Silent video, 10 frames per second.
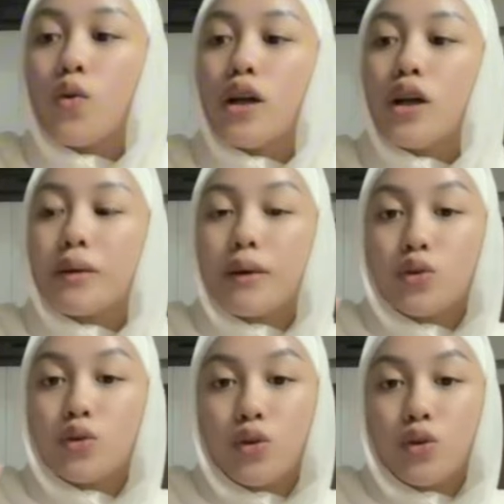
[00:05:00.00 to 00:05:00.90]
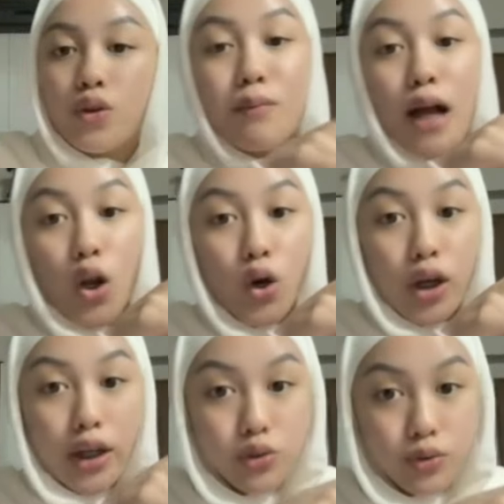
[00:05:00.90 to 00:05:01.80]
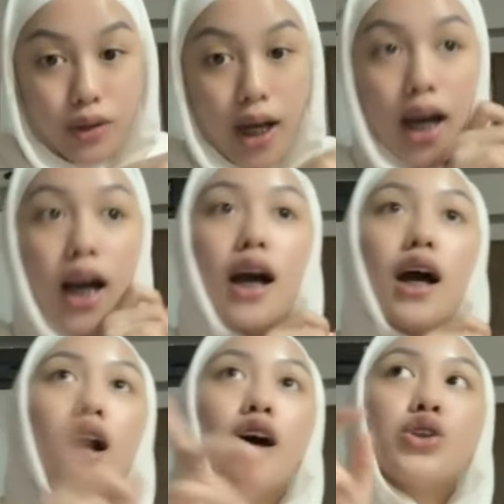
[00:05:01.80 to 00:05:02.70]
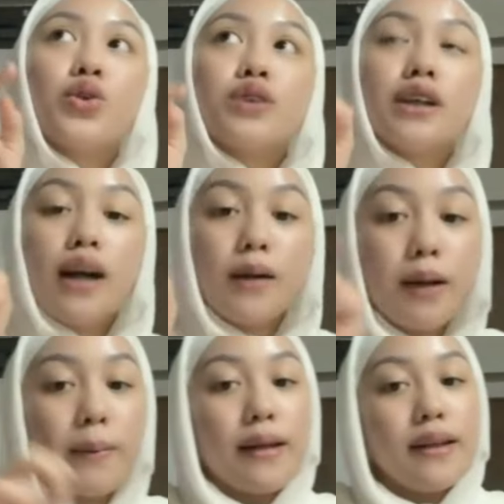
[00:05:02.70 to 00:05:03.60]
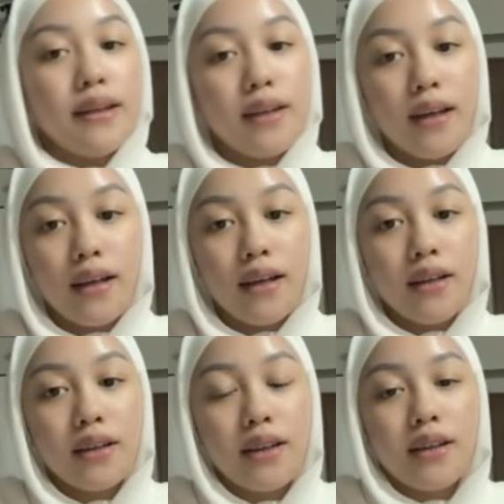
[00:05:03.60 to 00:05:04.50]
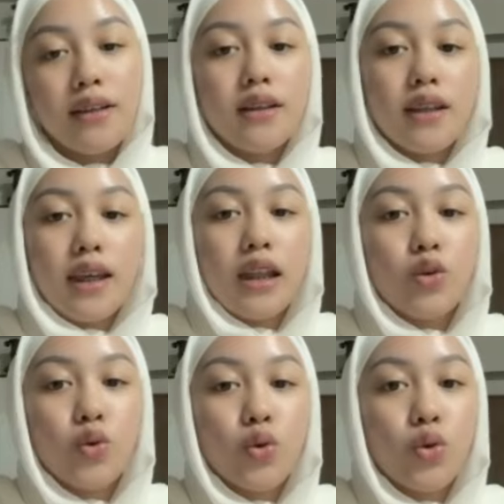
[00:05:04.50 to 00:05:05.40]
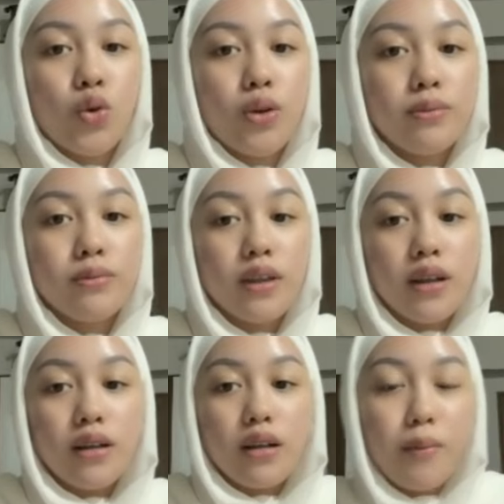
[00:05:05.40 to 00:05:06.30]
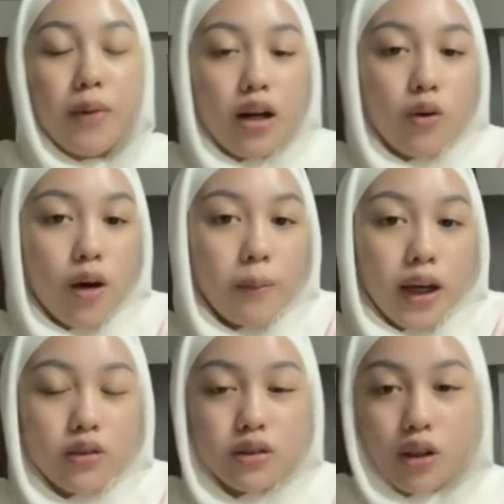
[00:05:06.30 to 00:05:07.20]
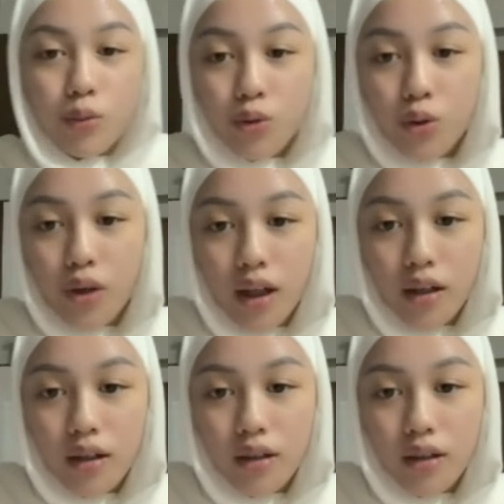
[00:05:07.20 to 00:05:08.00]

udah termasuk balkonnya juga, terus ada kamar mandinya, gitu. Kamar aku apa yang harus dirunturin?